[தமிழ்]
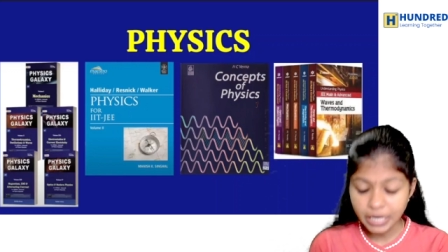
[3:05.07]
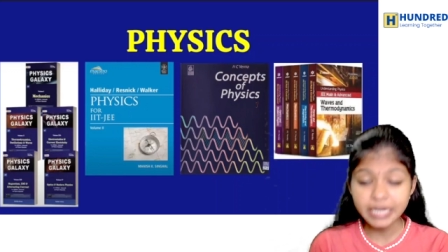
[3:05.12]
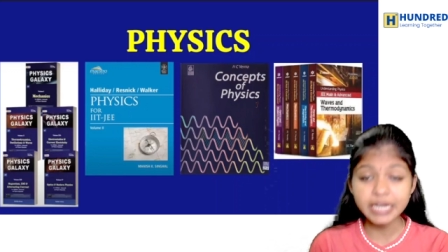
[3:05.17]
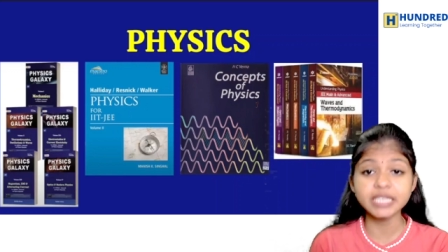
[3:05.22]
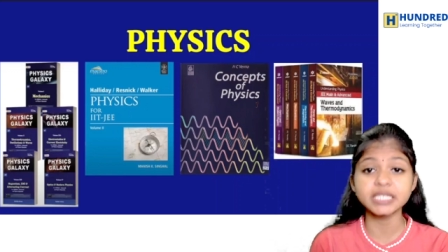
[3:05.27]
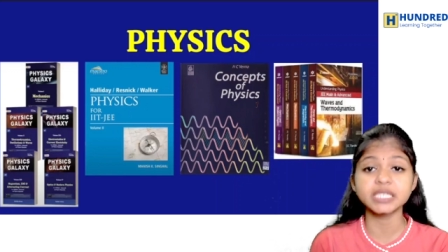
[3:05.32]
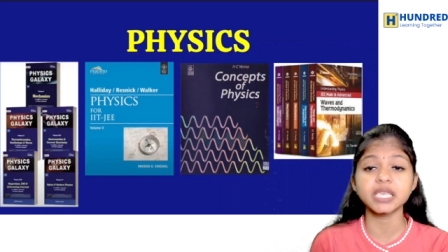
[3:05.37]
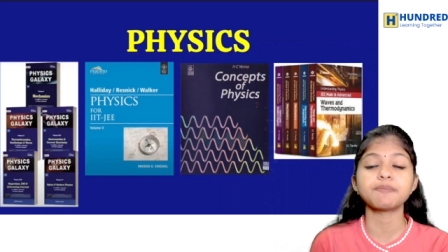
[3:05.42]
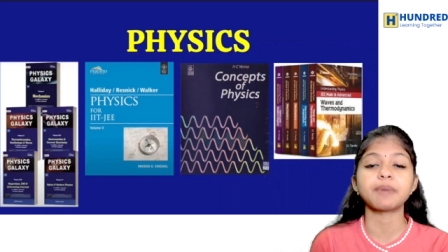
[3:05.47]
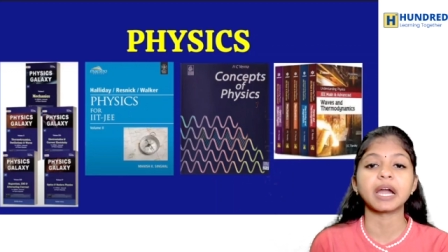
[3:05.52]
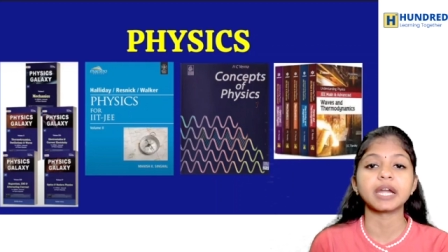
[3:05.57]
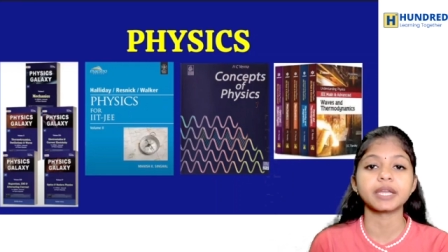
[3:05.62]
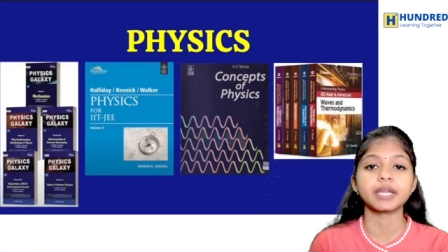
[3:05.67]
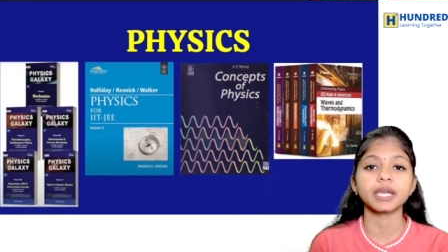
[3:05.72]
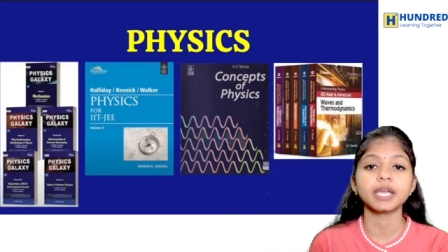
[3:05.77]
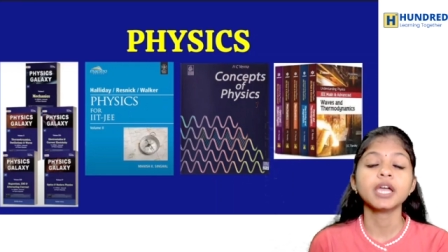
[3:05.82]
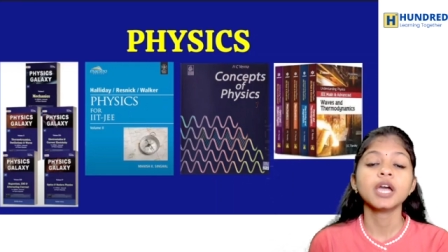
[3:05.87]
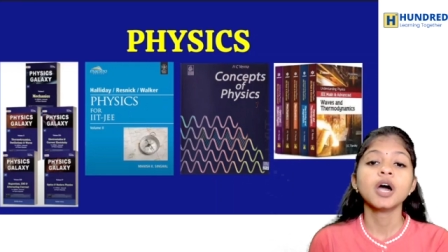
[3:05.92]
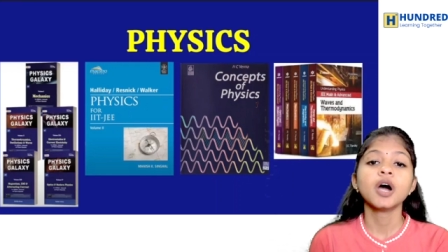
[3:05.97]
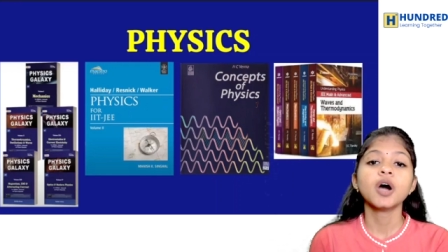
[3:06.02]
டிசி பாண்டே
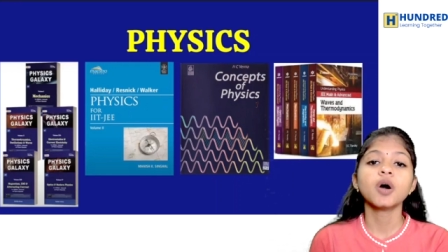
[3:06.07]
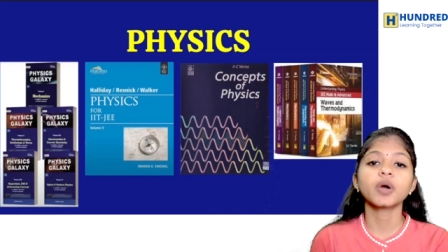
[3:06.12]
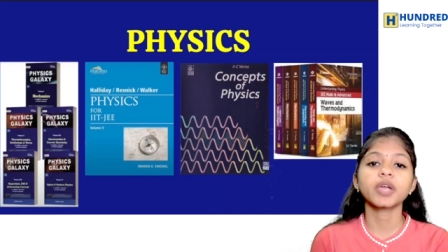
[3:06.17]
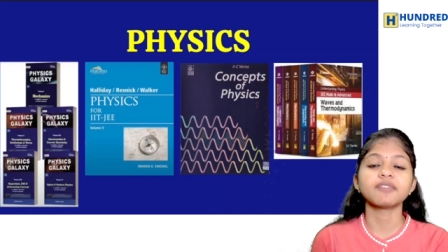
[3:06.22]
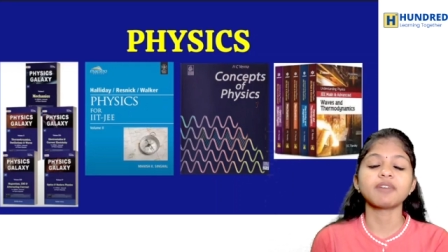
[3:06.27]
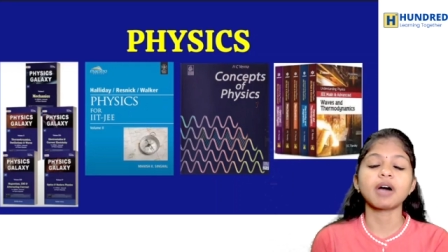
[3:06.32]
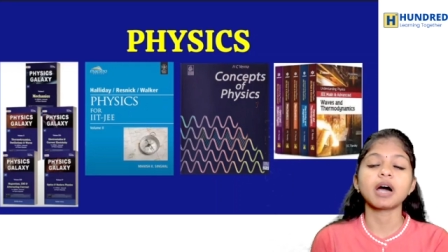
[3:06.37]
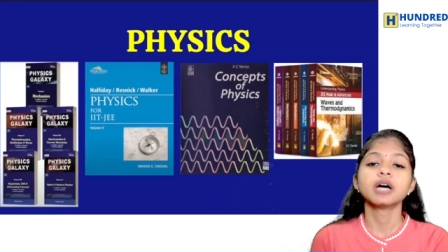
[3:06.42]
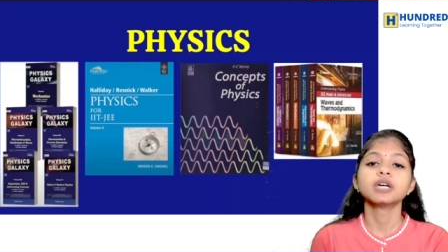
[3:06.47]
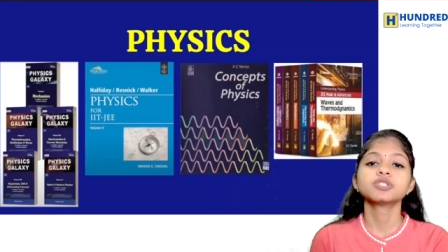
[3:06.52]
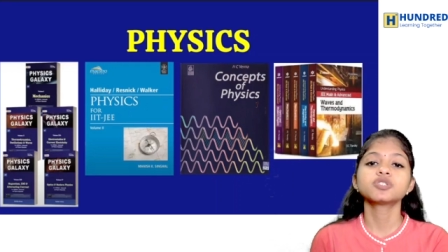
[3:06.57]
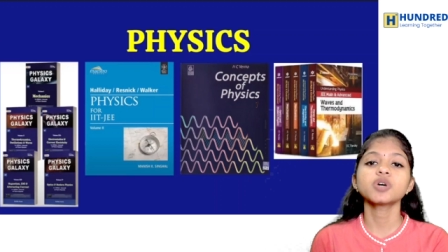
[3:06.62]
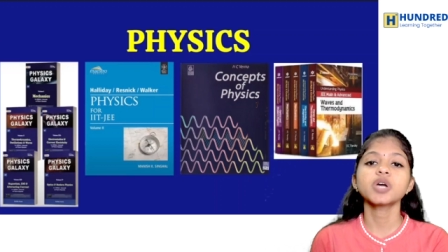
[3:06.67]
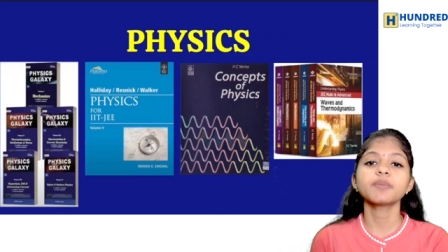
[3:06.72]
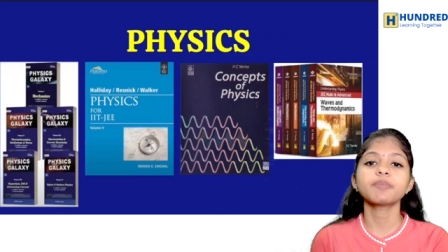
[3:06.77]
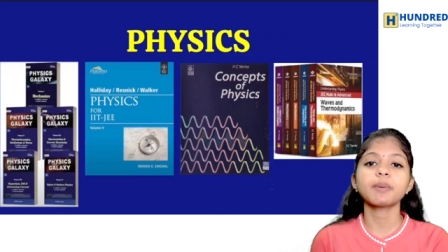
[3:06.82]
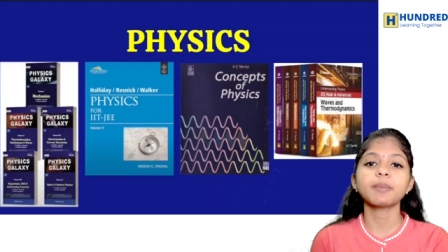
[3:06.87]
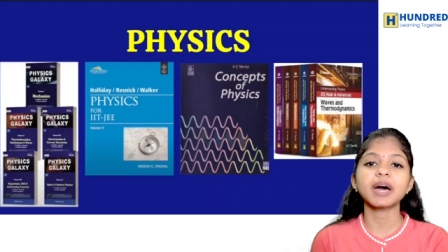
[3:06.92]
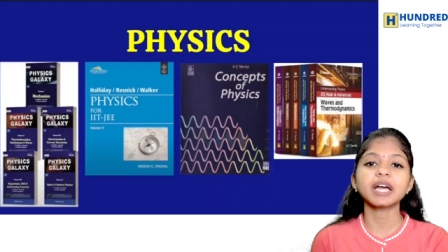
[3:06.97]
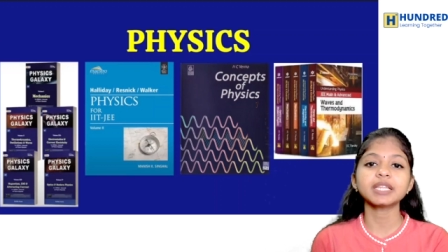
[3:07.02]
ஓகேவா ஸோ
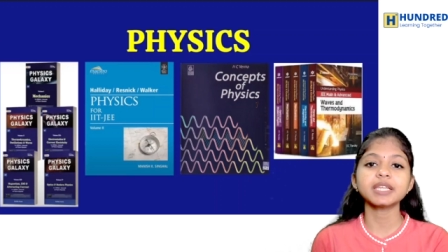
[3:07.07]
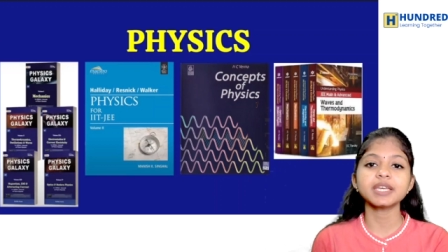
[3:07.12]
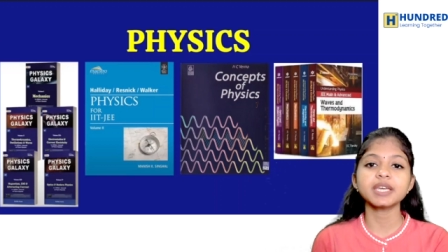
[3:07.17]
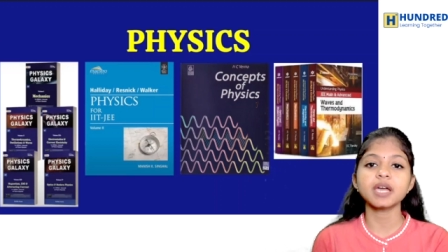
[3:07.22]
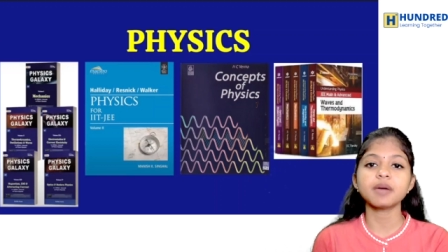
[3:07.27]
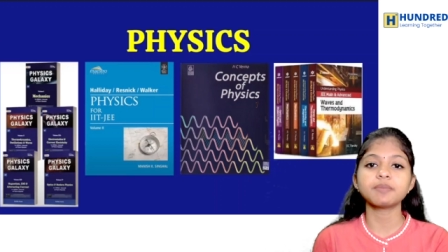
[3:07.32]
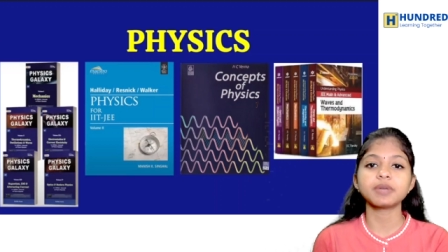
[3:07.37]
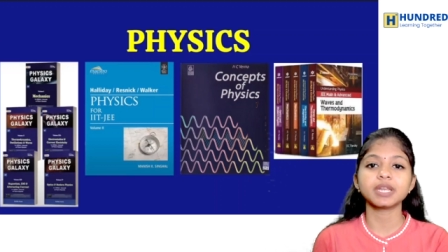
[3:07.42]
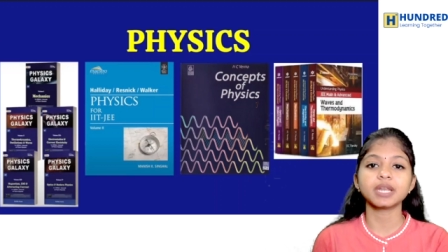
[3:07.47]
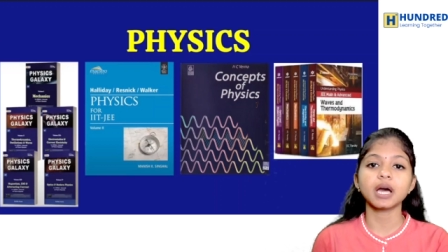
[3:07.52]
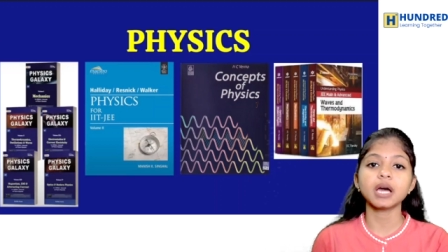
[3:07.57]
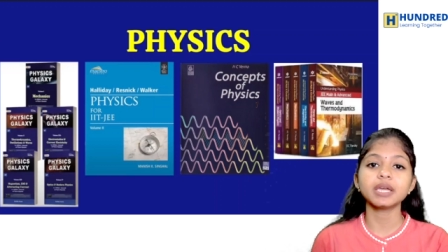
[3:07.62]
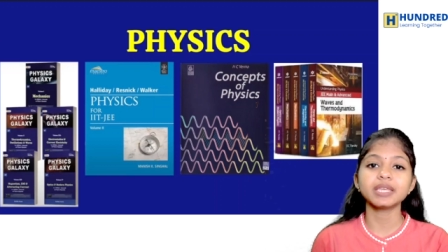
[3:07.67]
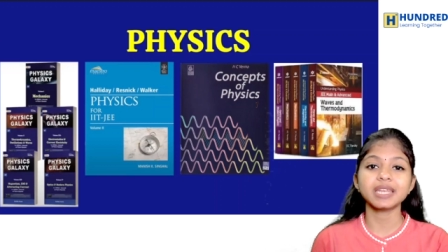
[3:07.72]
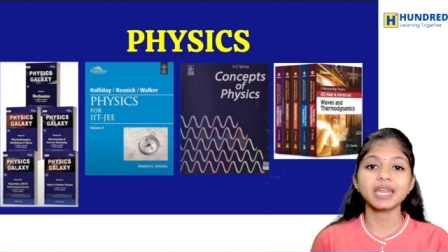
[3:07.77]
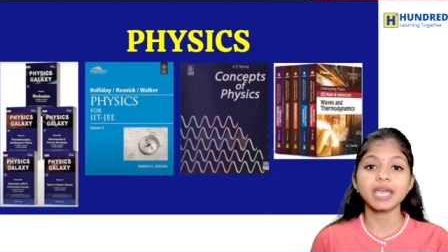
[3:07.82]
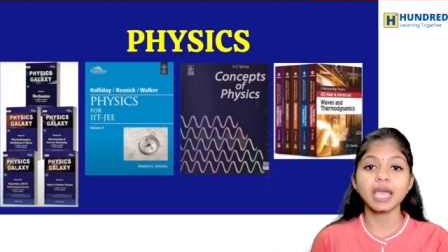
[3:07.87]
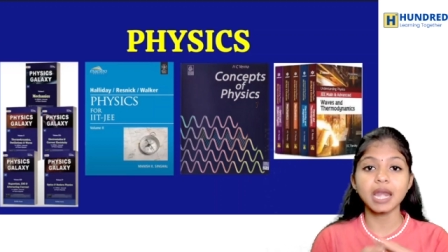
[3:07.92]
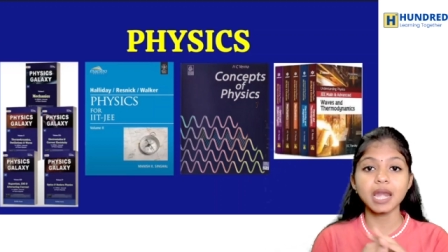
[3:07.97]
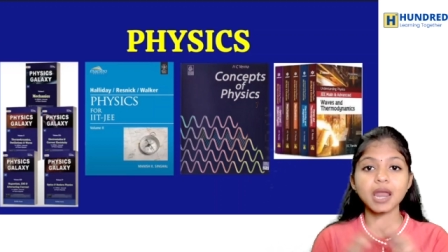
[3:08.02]
இப்போ பார்த்தீங்க அப்படின்னா
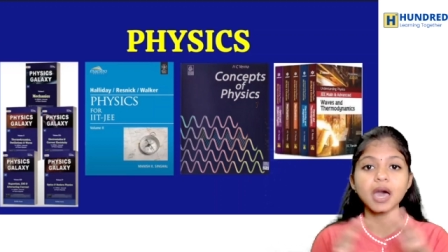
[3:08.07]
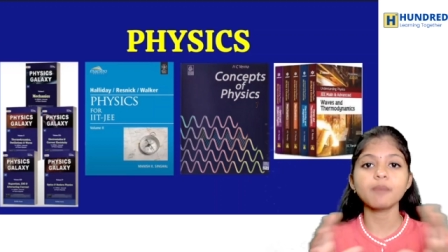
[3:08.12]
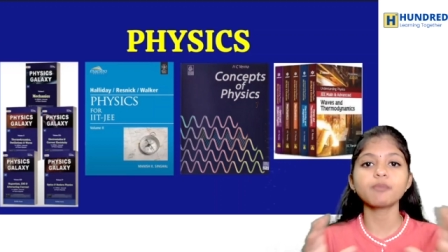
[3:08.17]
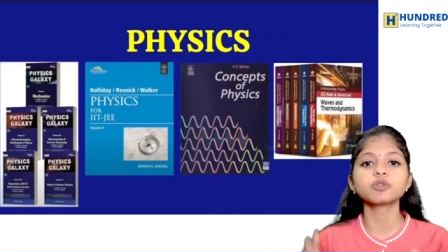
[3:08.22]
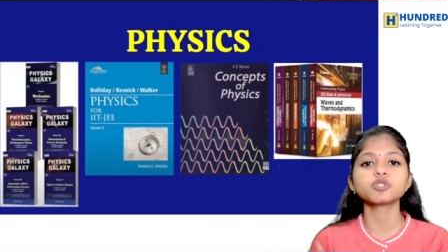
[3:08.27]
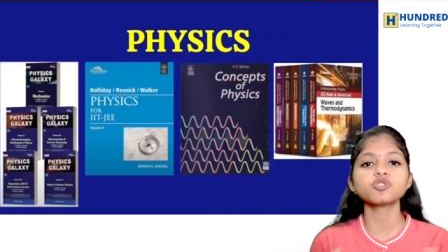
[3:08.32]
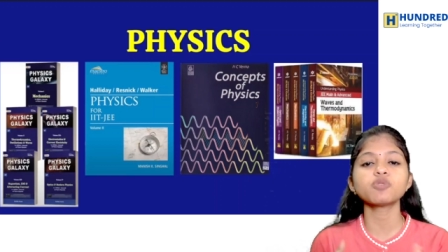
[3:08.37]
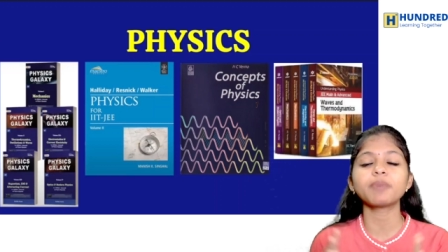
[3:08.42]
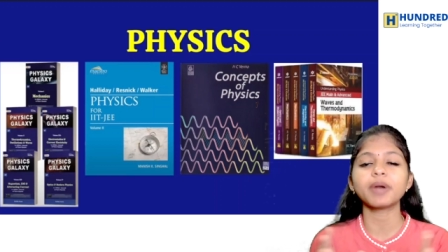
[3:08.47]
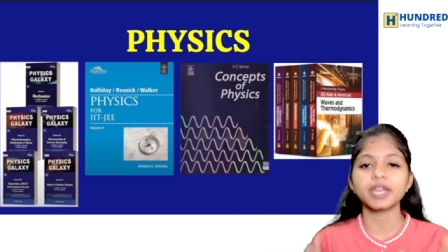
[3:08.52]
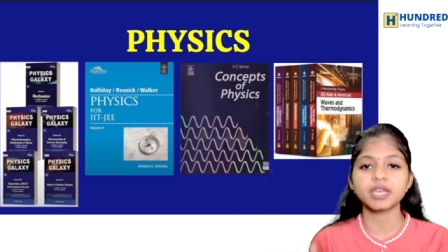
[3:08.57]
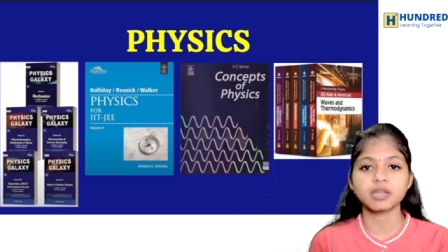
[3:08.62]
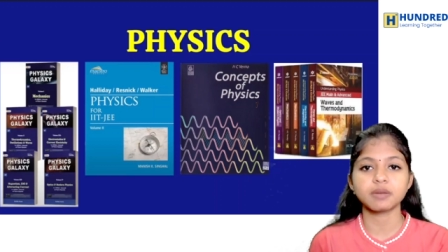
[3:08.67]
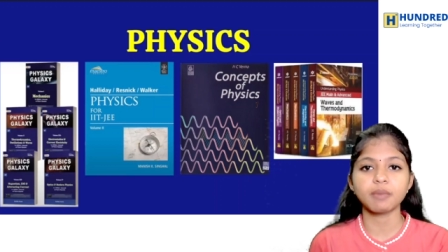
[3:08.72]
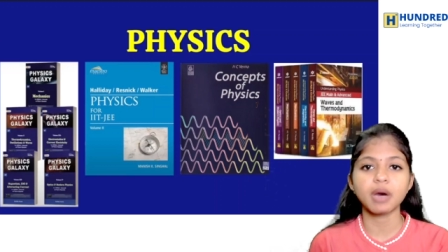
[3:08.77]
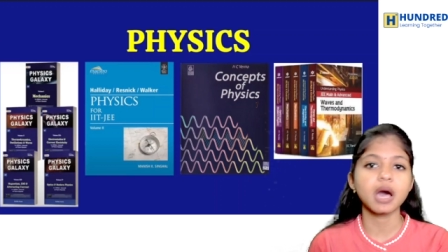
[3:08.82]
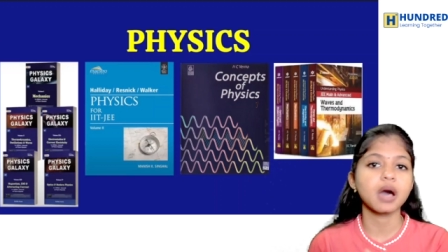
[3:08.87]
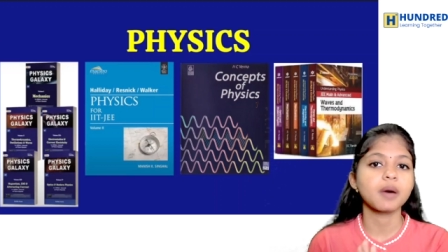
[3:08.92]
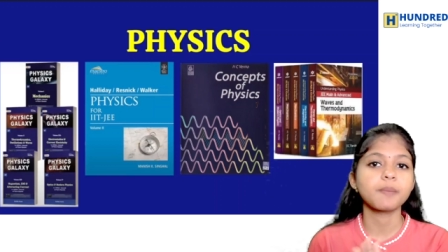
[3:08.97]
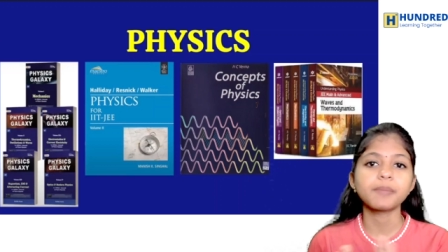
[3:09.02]
இதில் எல்லா புக்ஸும் படிக்கணுமா